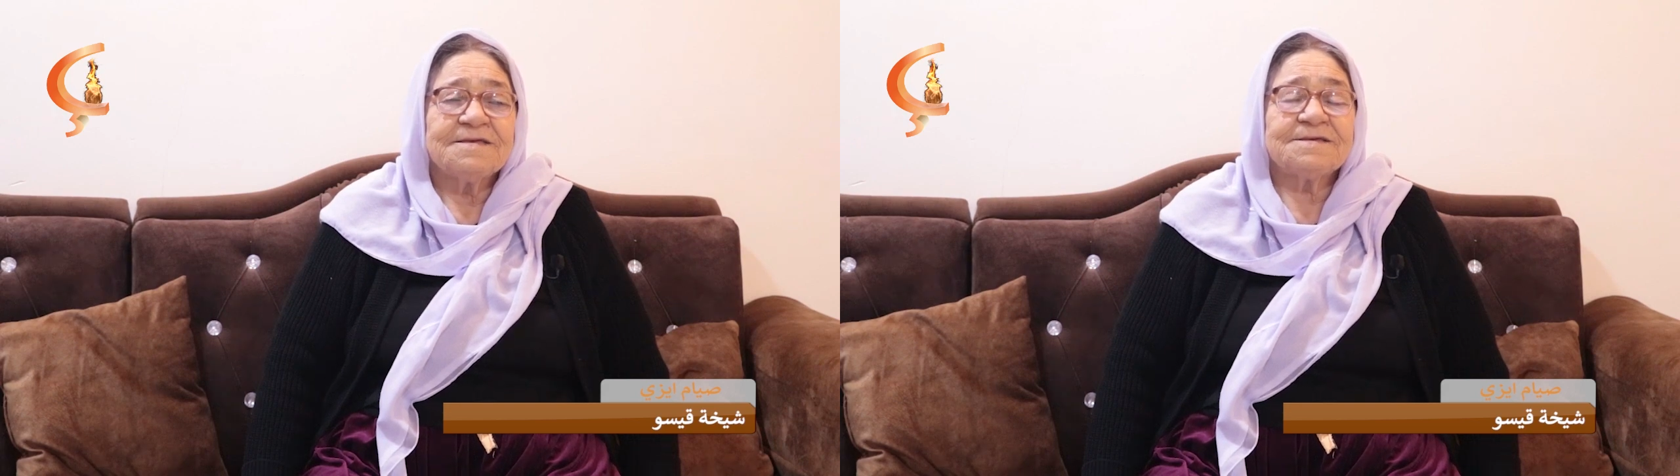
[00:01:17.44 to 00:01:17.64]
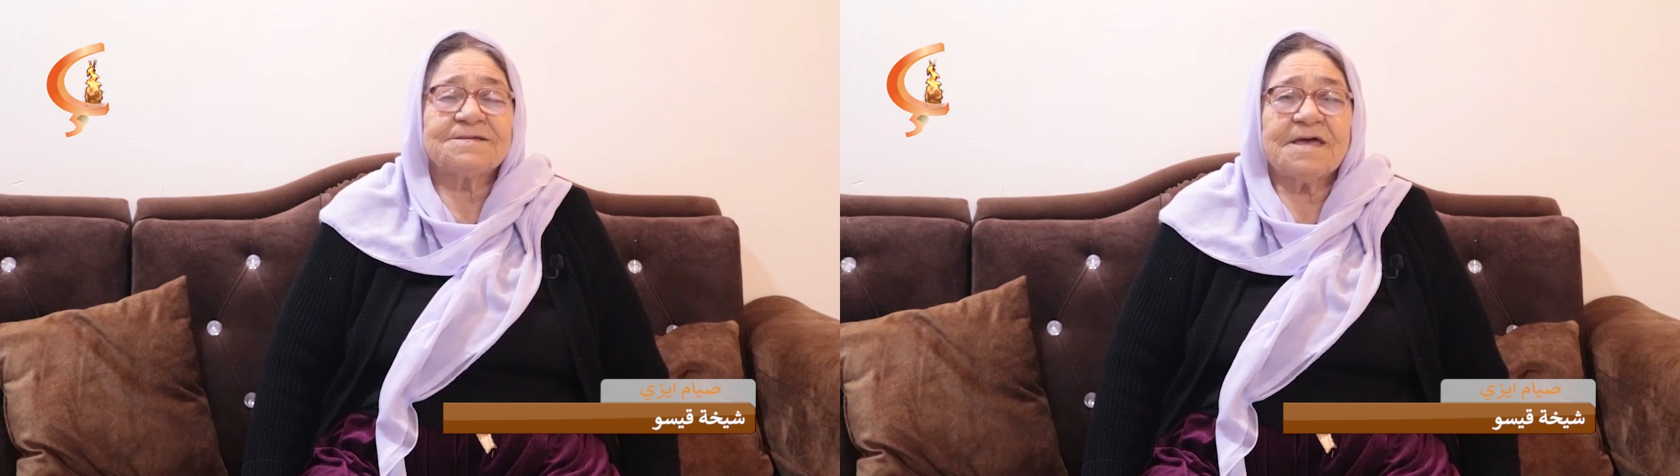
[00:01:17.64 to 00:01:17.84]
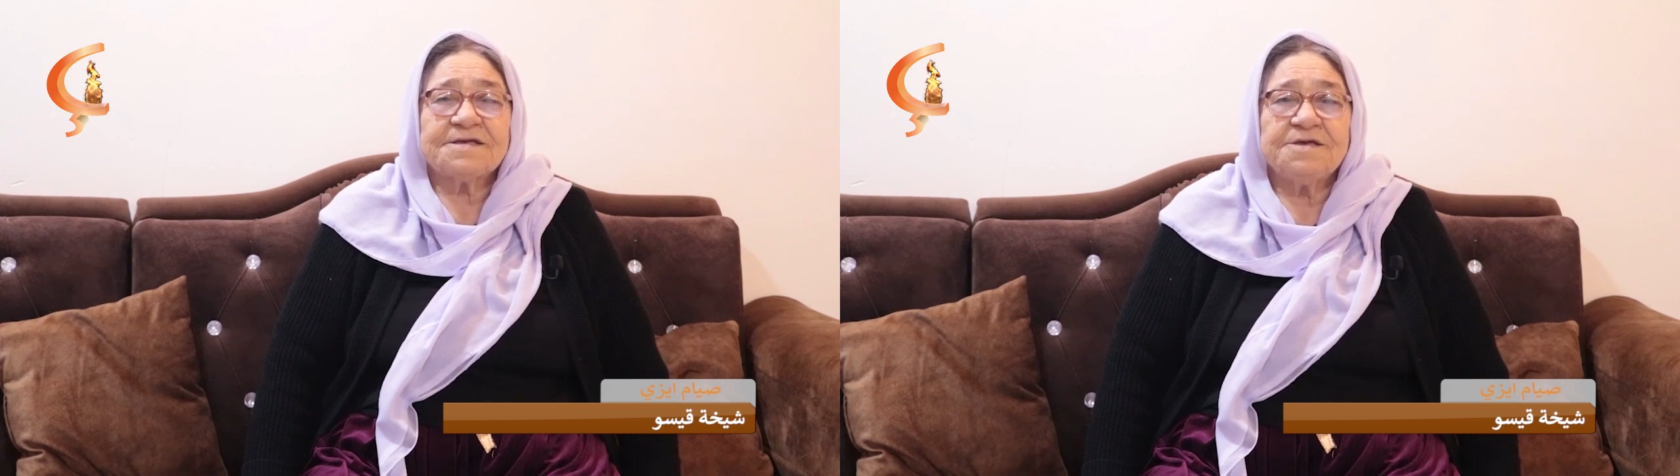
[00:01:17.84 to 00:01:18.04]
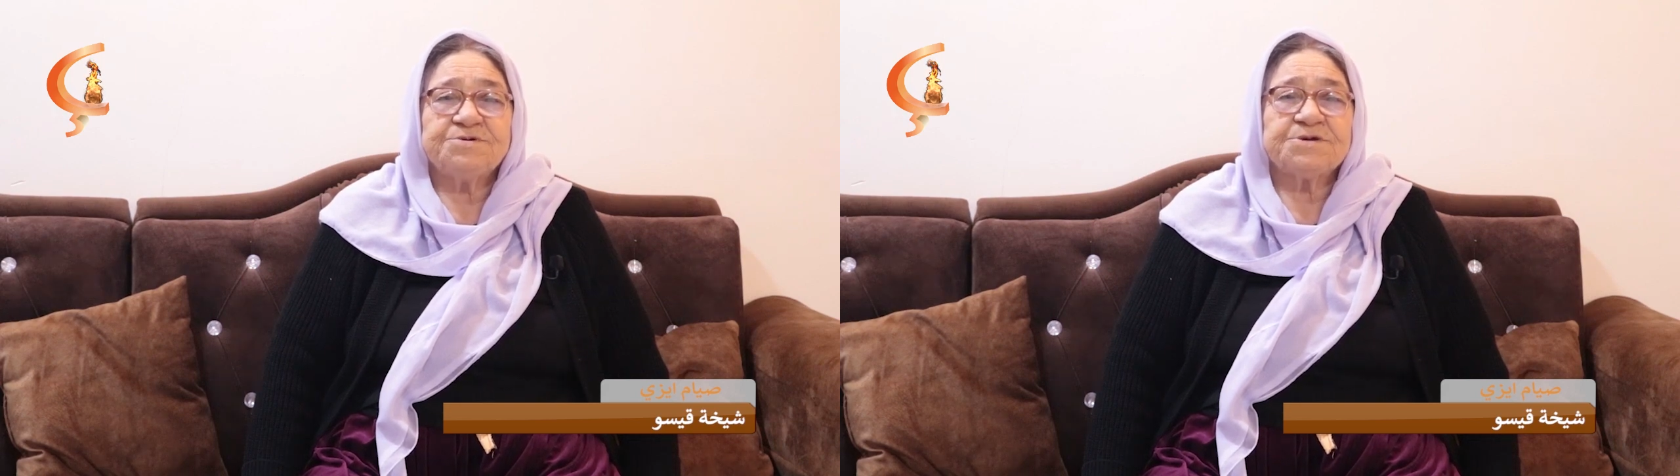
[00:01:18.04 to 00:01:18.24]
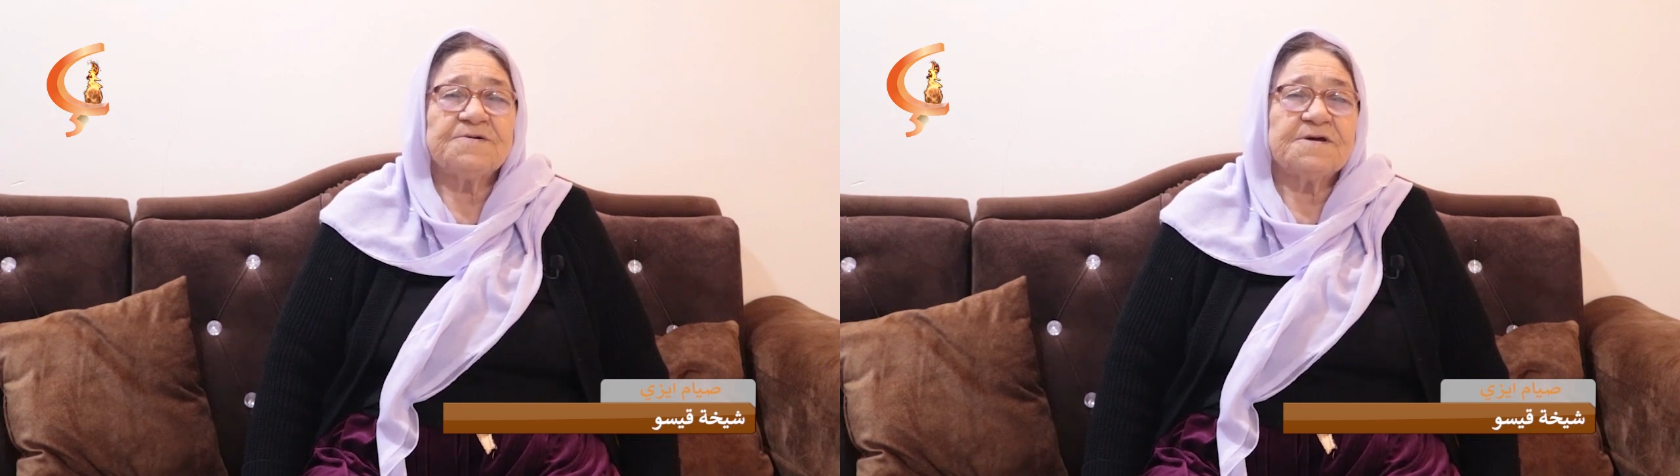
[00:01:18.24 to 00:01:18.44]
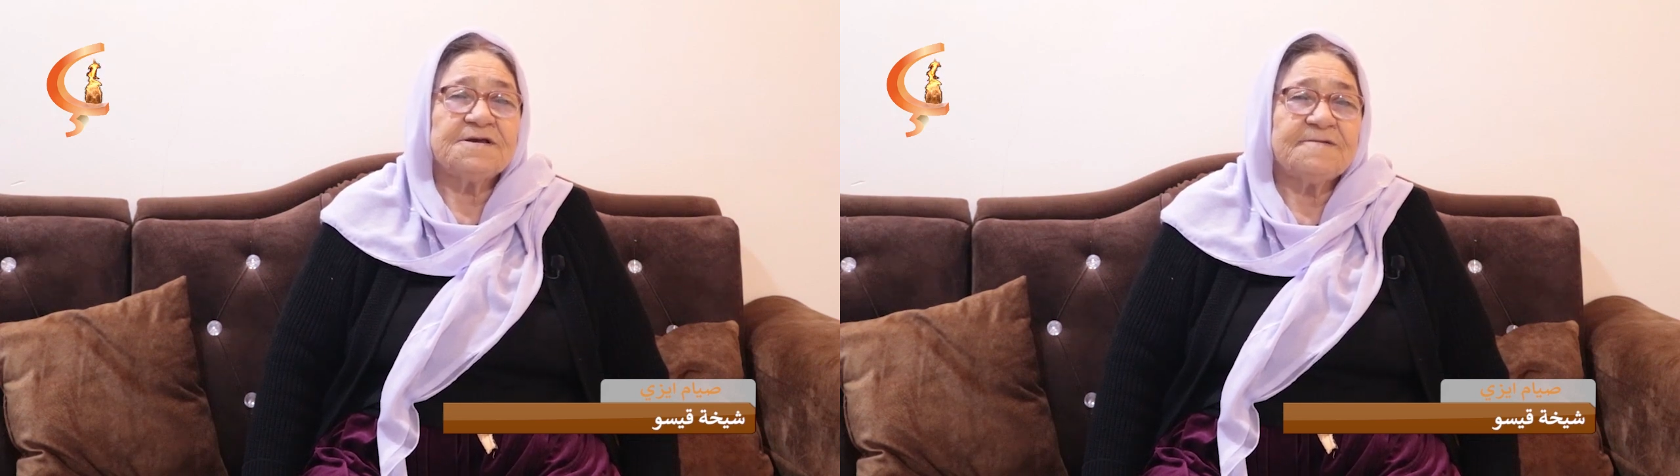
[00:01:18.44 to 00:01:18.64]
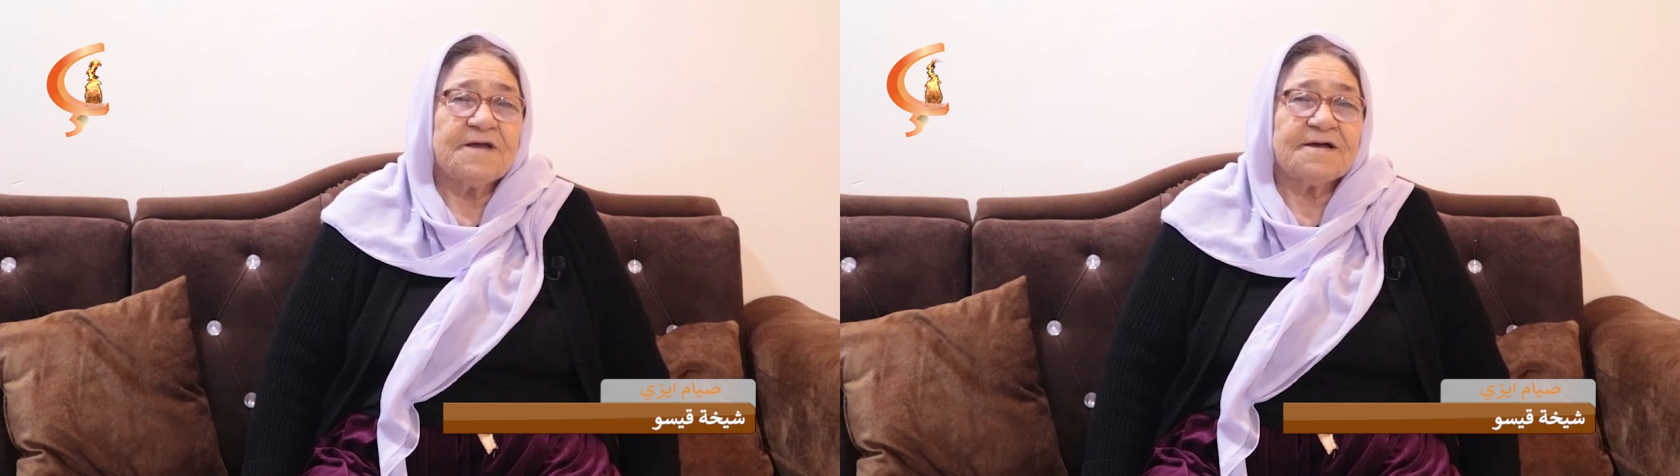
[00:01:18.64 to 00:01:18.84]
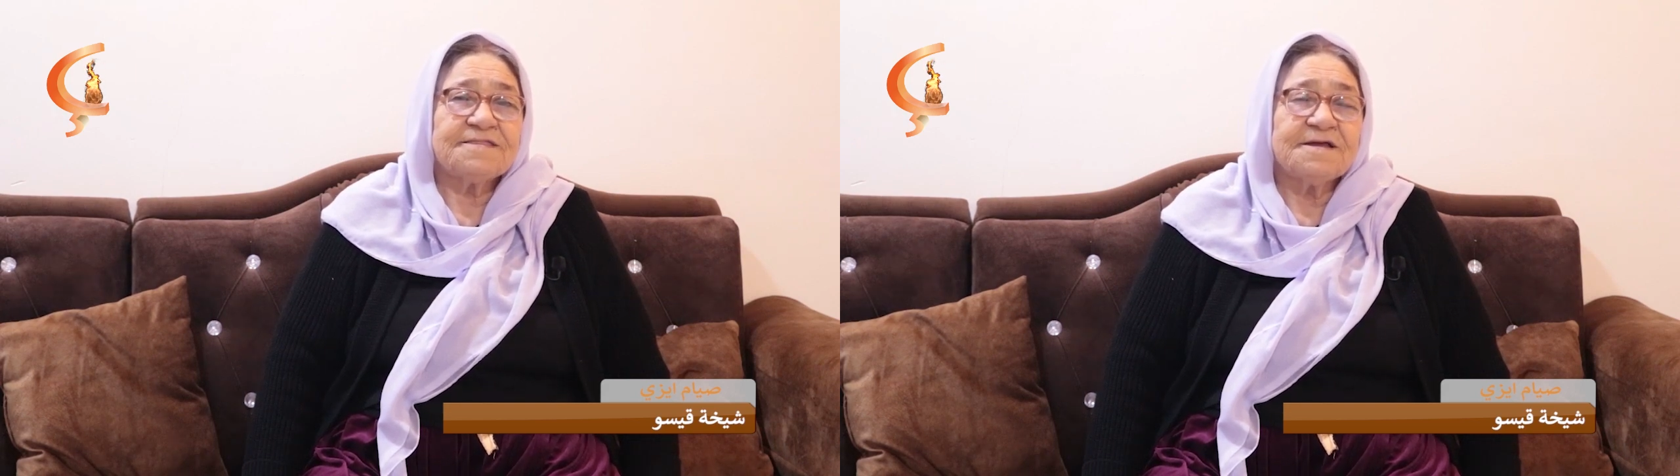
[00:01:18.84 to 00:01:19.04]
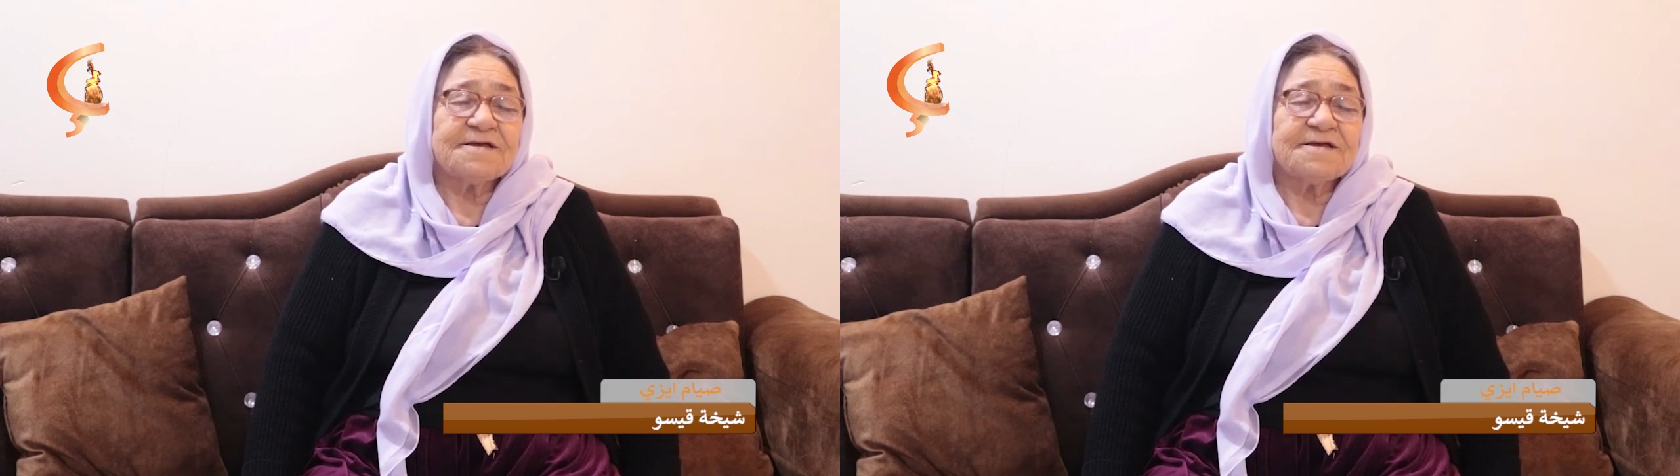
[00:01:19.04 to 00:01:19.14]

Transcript: لسه مشاو كلمنا عند